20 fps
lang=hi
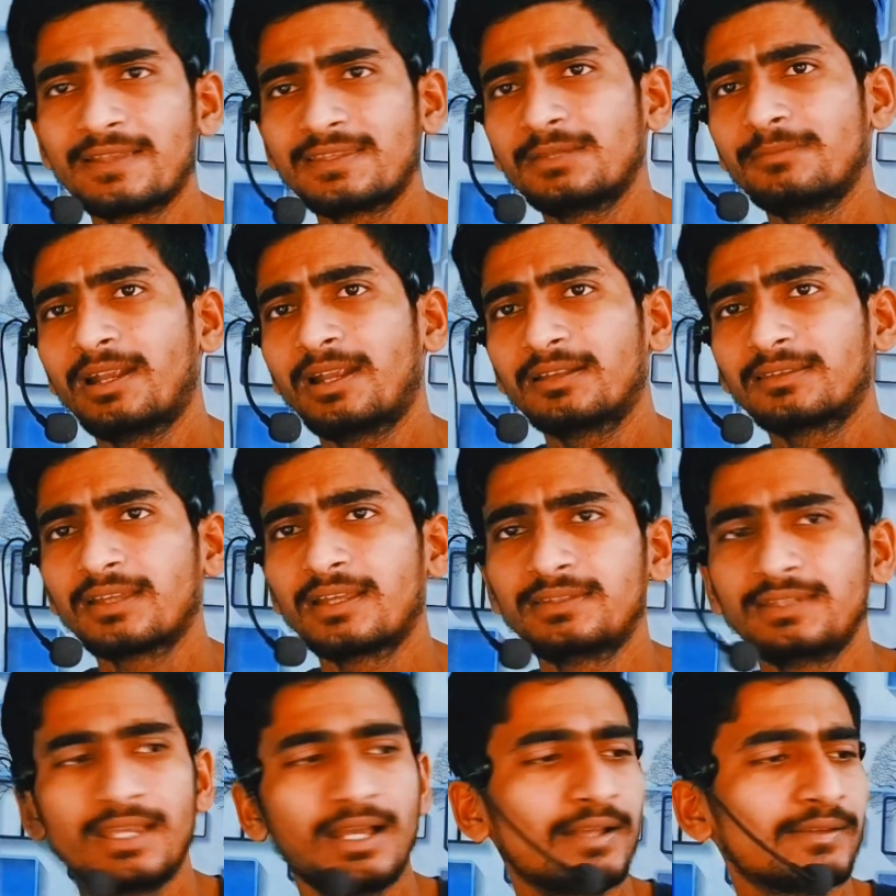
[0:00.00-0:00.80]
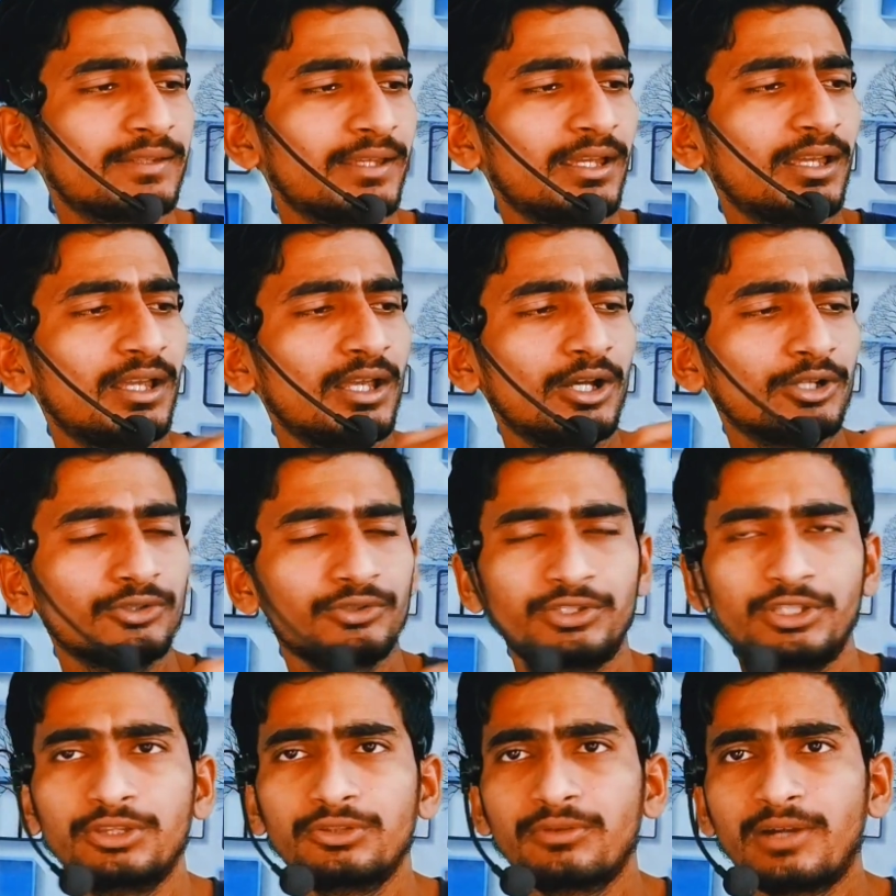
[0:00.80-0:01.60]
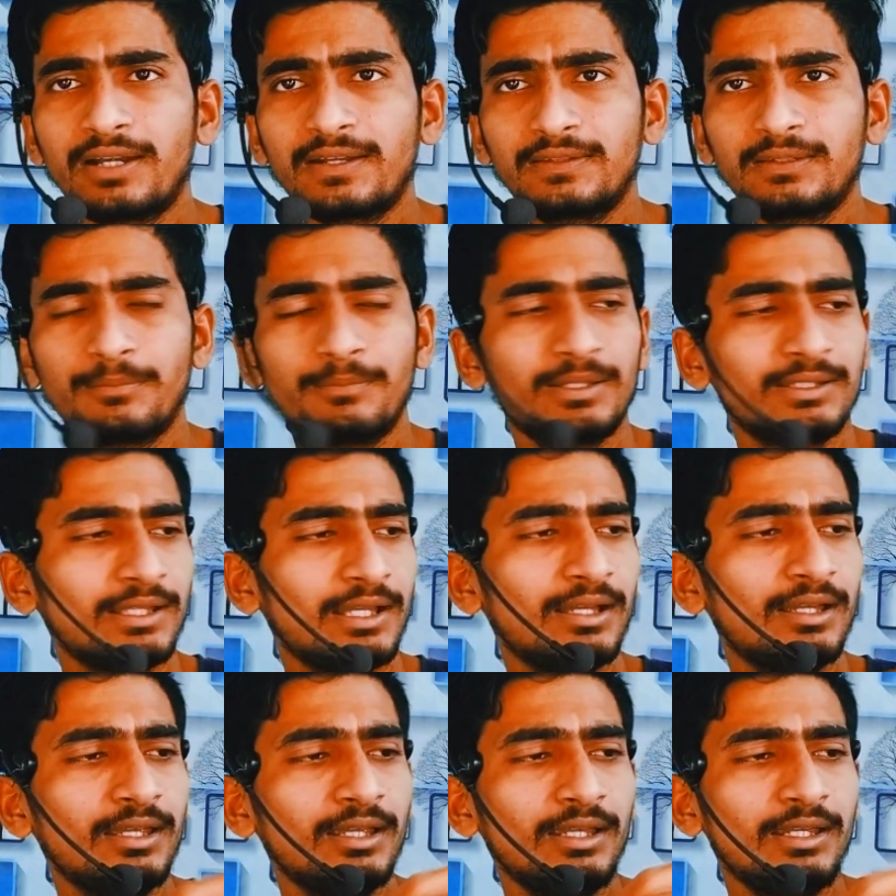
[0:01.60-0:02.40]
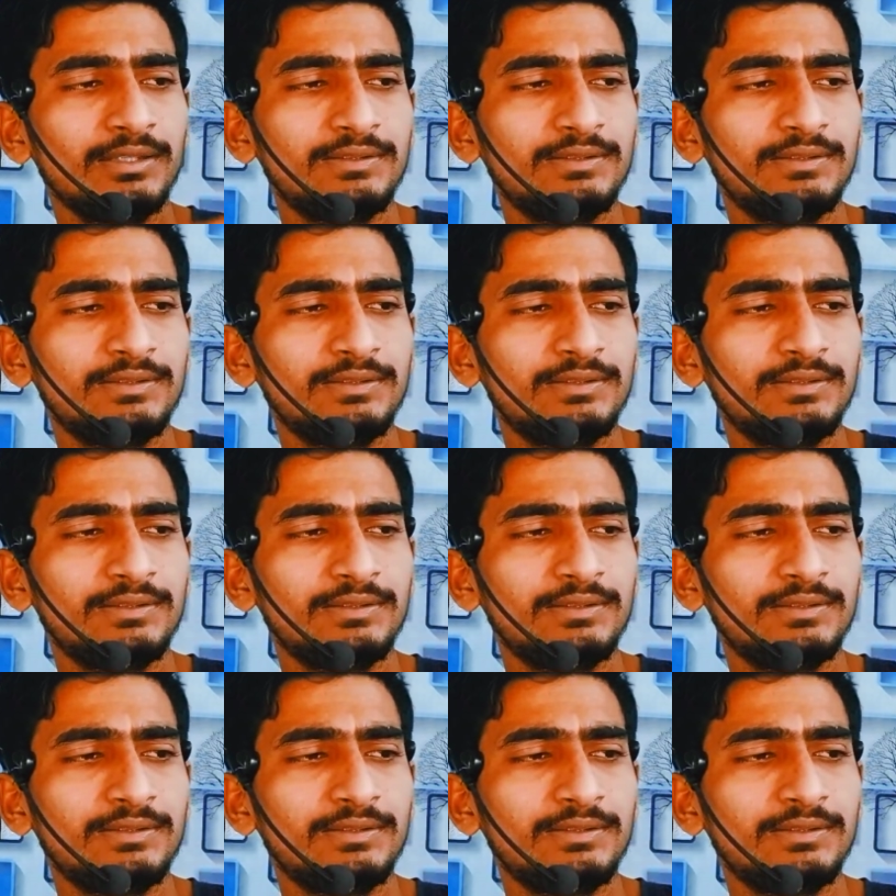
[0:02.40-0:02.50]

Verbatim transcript: प्राचीन भारत का इतिहास है तो सिंधु घाटी सभ्यता